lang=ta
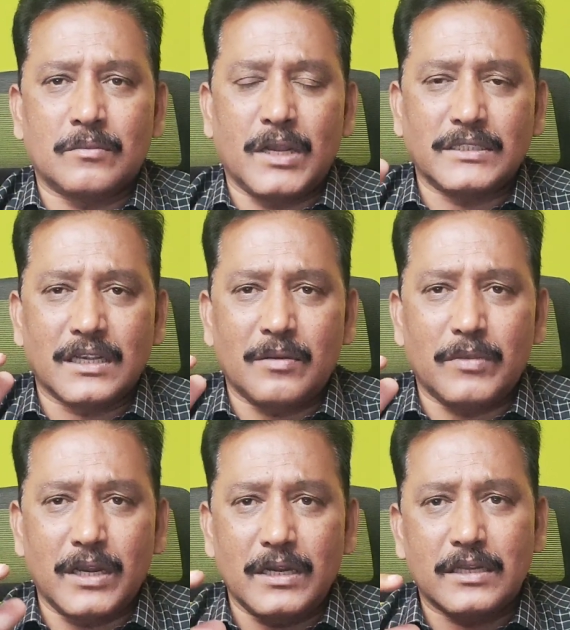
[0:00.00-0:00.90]
பாஜக
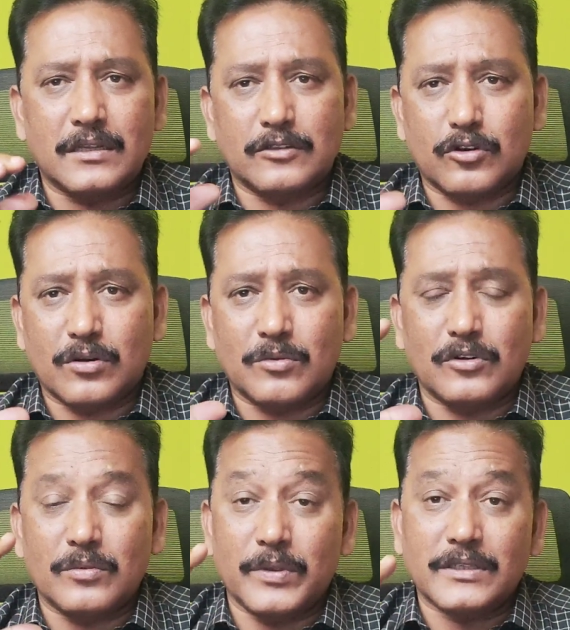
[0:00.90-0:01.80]
மேலிடத்தில் தொடர்பு
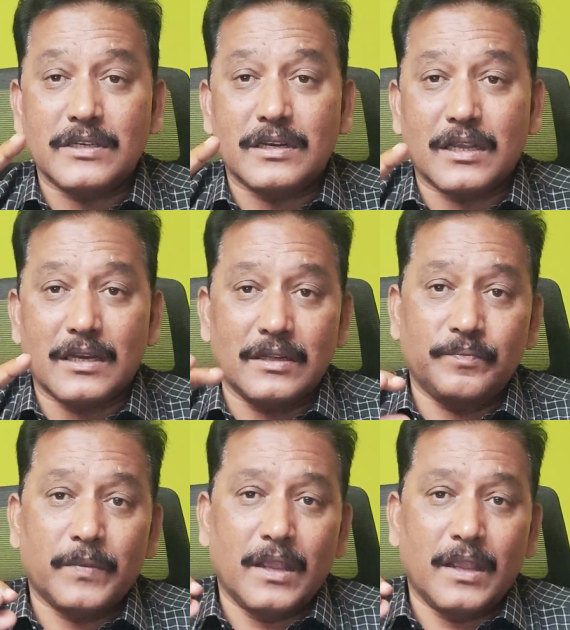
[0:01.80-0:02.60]
கொண்டு பேசிகிட்ருக்காரு